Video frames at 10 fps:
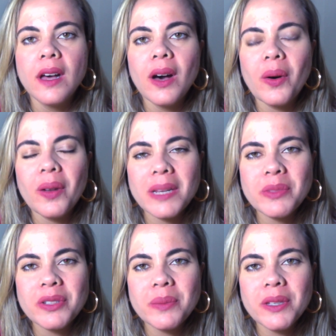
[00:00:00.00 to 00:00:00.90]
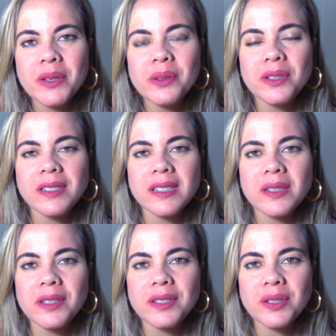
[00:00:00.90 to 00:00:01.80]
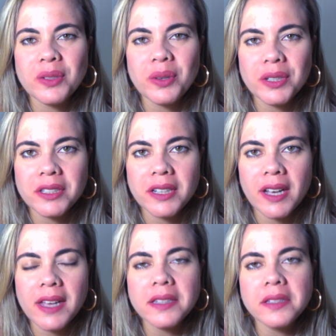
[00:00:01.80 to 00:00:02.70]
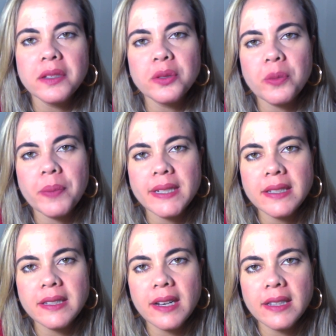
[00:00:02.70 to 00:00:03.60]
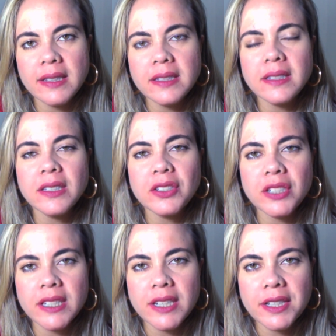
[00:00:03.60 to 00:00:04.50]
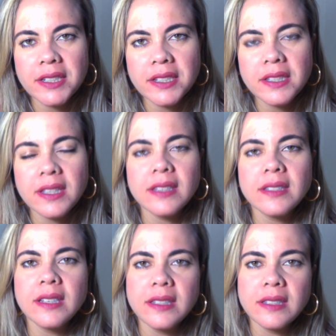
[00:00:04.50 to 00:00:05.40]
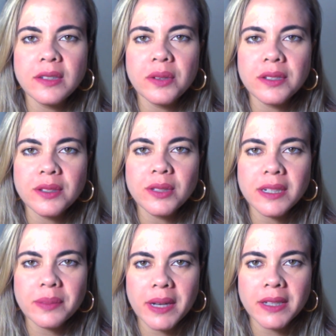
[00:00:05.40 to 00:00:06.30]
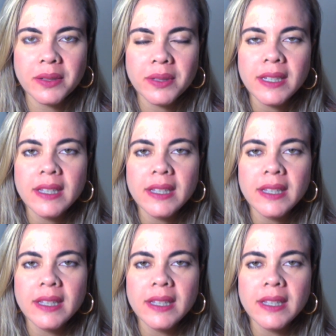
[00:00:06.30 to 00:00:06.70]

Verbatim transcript: Olá, meus amigos, nossas saudações cordiais. Eu sou Patrícia Lins, engenheira eletricista e de segurança do trabalho.